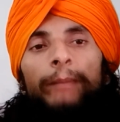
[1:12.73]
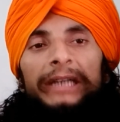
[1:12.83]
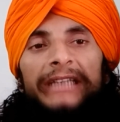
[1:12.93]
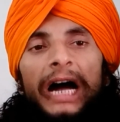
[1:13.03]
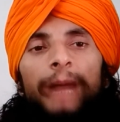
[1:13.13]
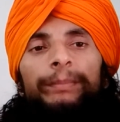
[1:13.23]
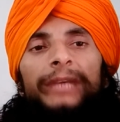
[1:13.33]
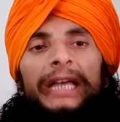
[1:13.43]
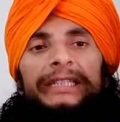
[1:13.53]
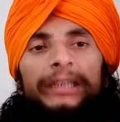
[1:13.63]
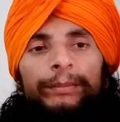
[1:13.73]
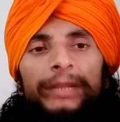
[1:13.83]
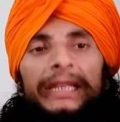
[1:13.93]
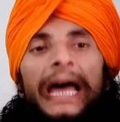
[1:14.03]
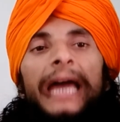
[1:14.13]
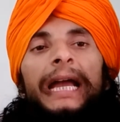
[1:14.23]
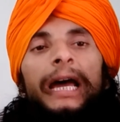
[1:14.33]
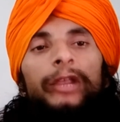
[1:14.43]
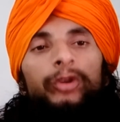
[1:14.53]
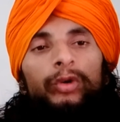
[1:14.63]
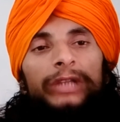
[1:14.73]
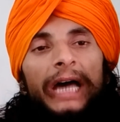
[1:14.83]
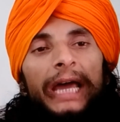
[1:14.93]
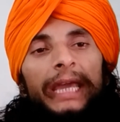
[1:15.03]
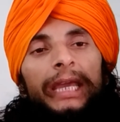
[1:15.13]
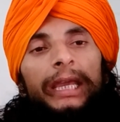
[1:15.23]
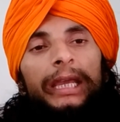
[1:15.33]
मजहब या संप्रदाय का अर्थ होता है